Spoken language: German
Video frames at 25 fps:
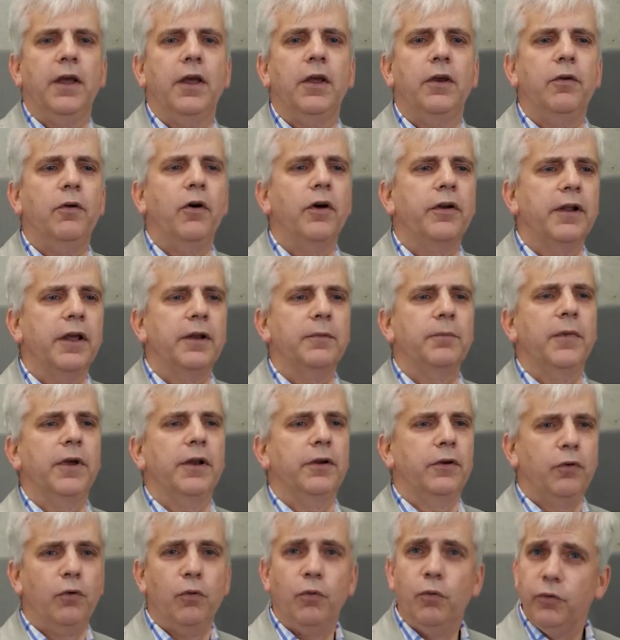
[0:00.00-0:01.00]
Dort hat
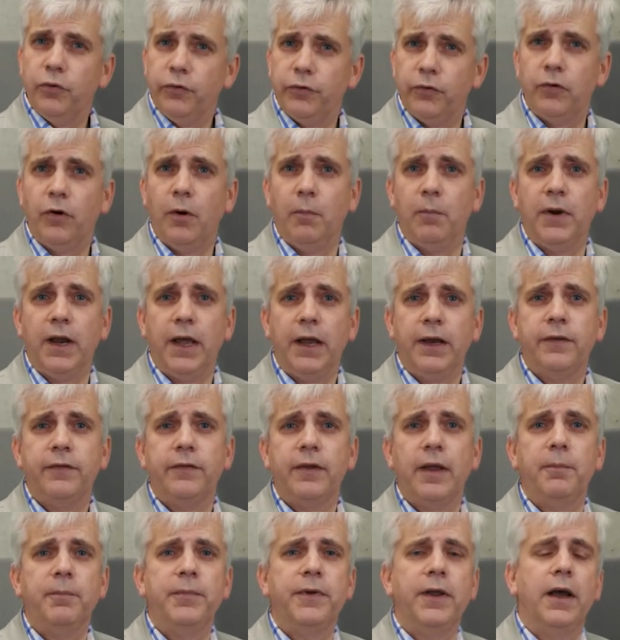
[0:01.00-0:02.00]
man große
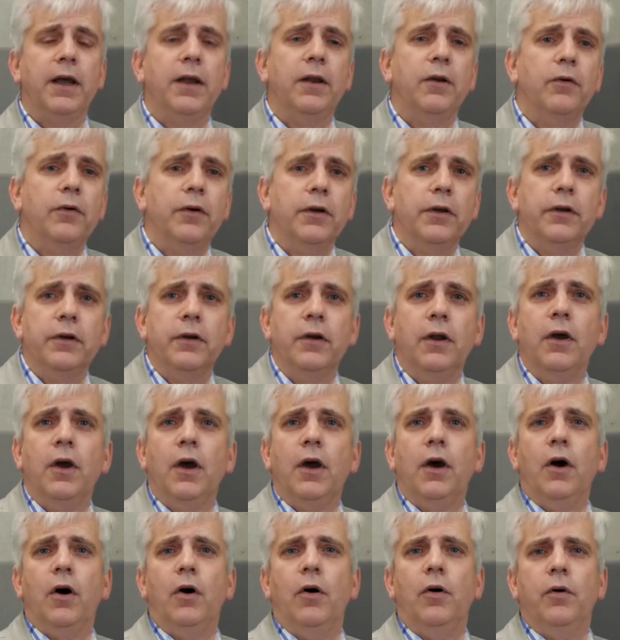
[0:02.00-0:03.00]
Compliance-Abteilungen
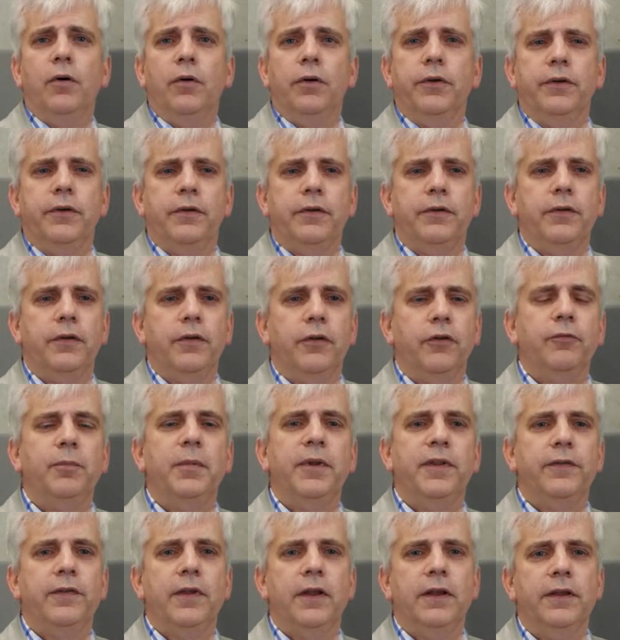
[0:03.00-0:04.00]
und äh,
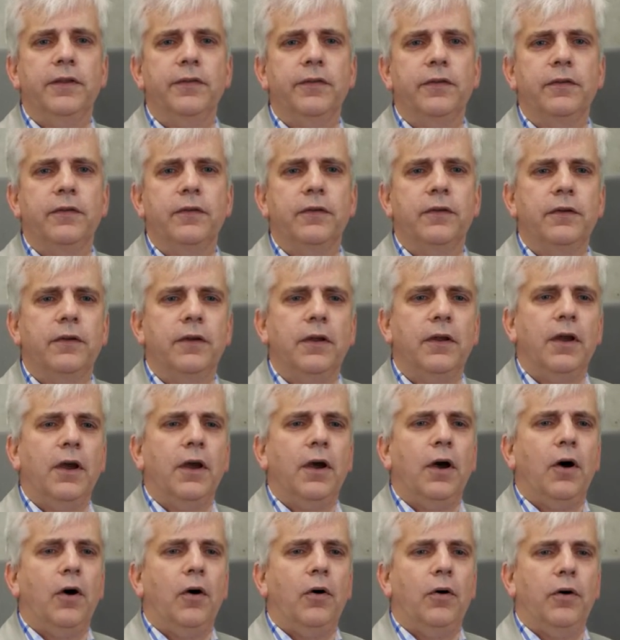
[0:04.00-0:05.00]
Spezialisten
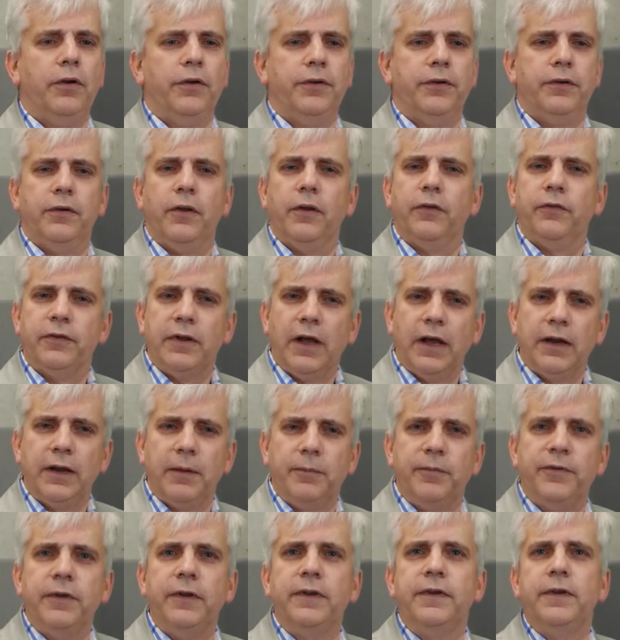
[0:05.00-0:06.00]
und
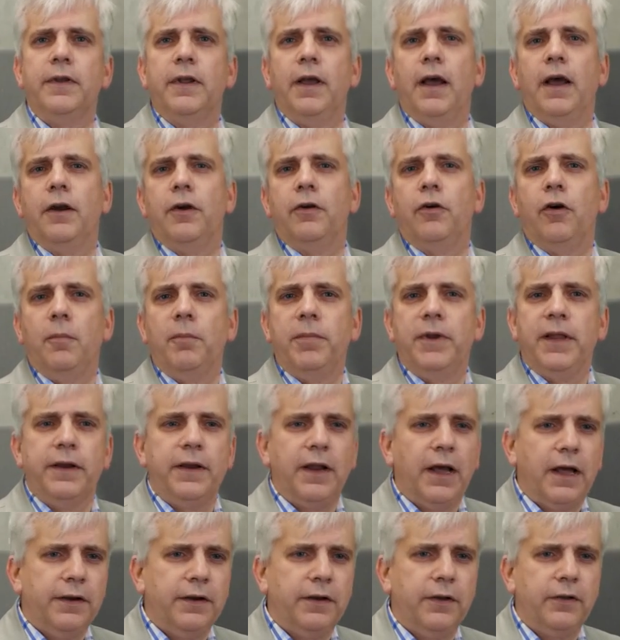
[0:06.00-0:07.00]
Startups sind komplett
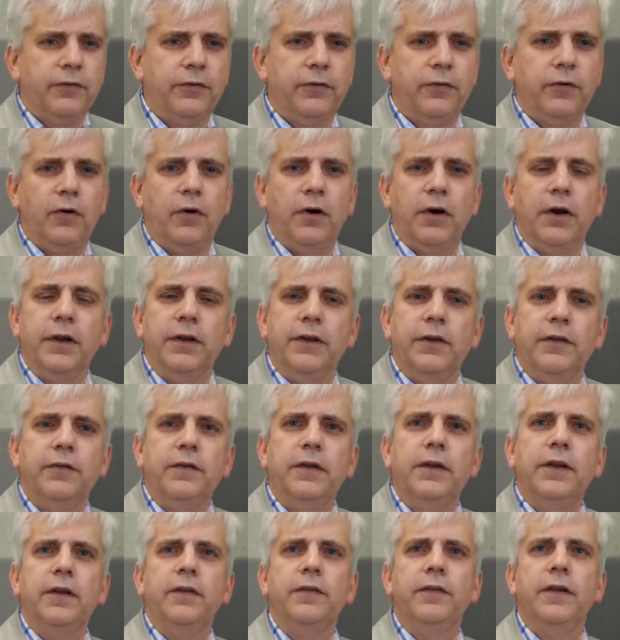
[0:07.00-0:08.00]
anders
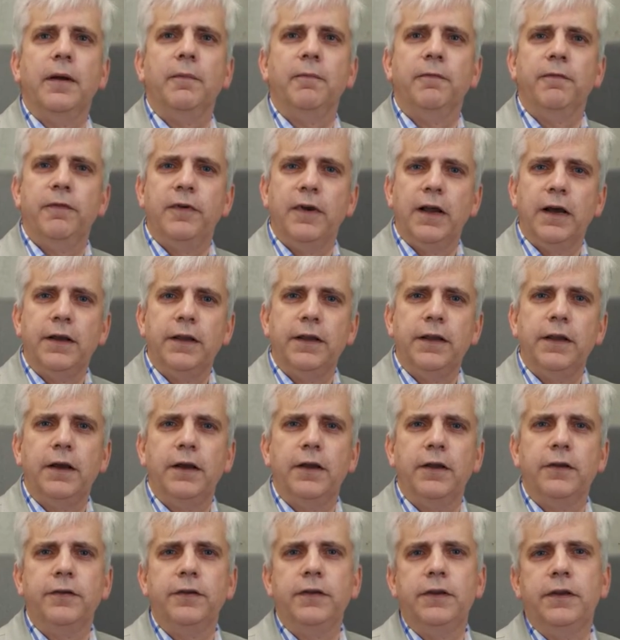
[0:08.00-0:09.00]
organisiert. Sie haben flache
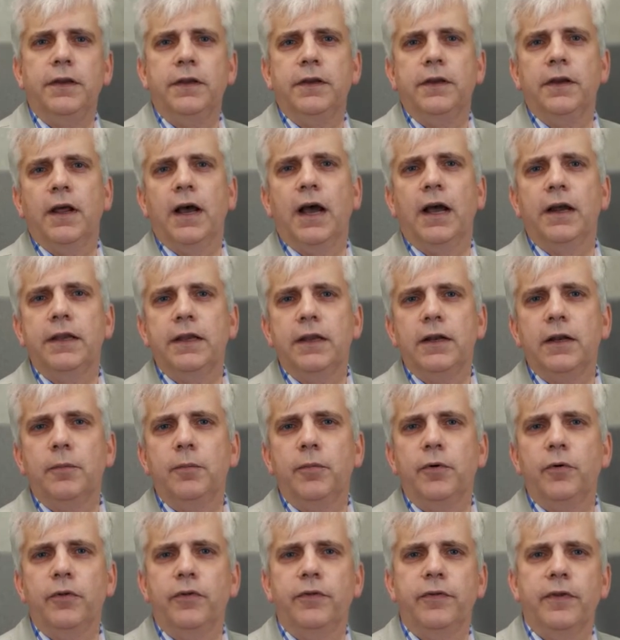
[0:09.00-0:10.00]
Hierarchien, agile
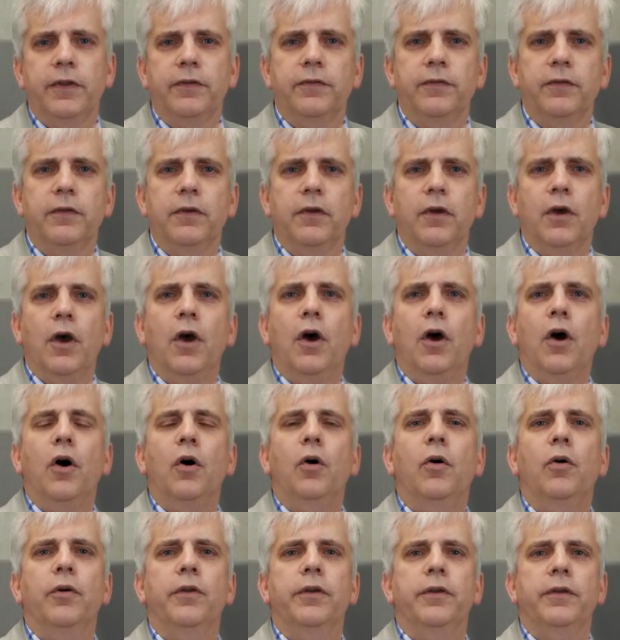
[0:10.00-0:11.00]
Prozesse
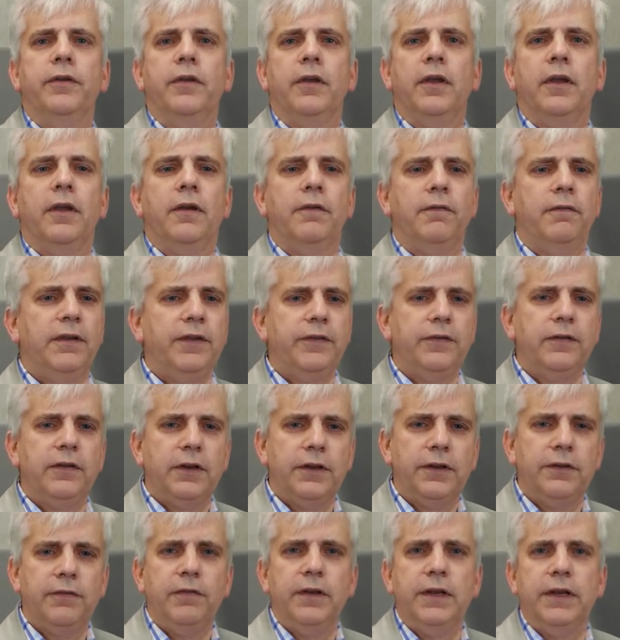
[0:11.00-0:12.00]
und
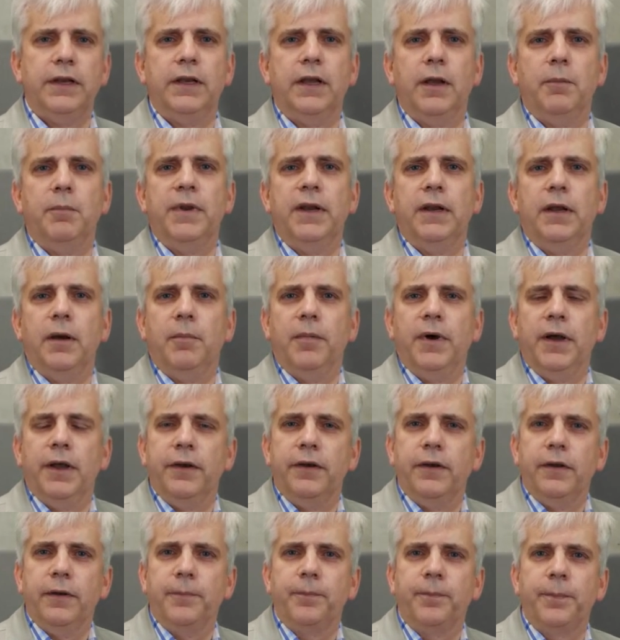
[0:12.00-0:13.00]
wesentlich weniger
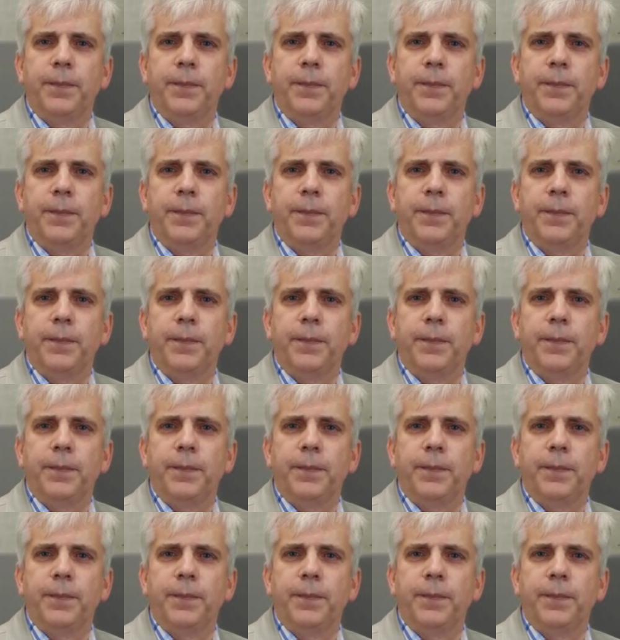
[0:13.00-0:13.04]
Mitarbeiter.